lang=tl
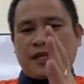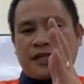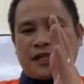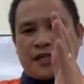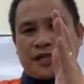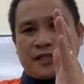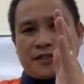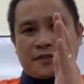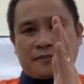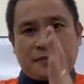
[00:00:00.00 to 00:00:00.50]
it
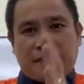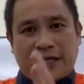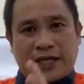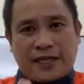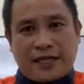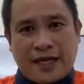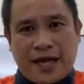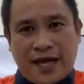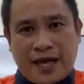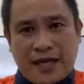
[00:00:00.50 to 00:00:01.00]
is
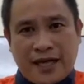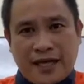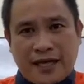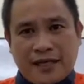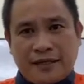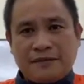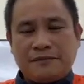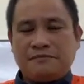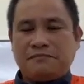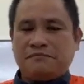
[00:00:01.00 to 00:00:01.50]
mahina,
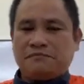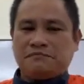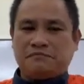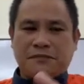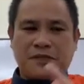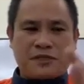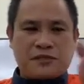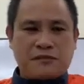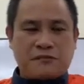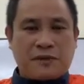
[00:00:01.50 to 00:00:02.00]

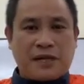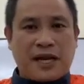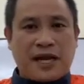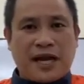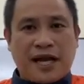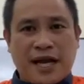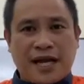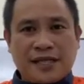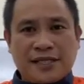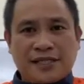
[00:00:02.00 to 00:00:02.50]
medyo
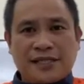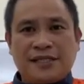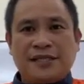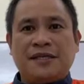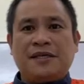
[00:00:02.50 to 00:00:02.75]
malakas,